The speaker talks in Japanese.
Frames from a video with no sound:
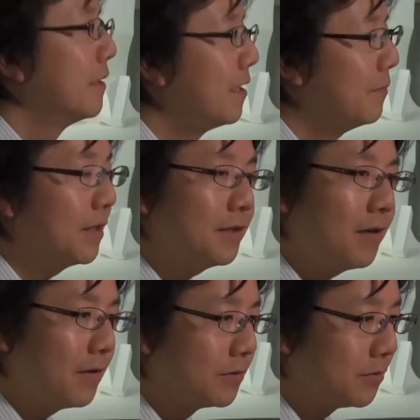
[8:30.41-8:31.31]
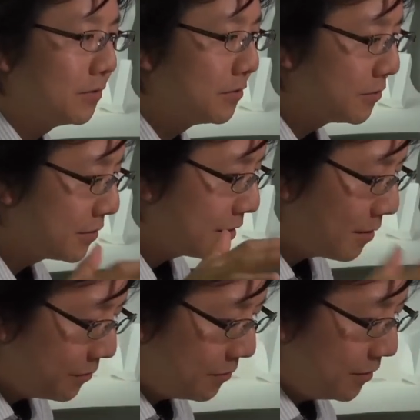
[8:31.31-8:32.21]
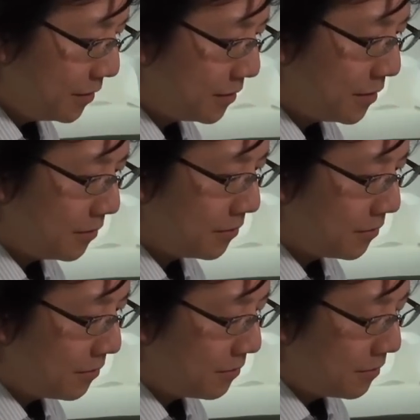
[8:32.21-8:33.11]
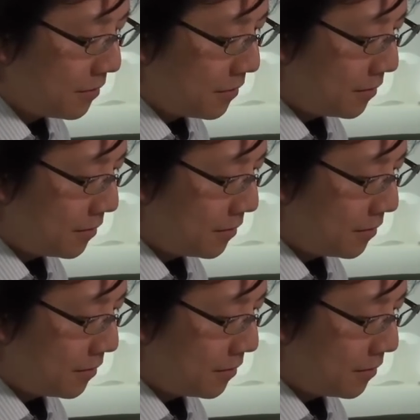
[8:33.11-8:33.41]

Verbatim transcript: で皆さんはそういう畳む時っていうと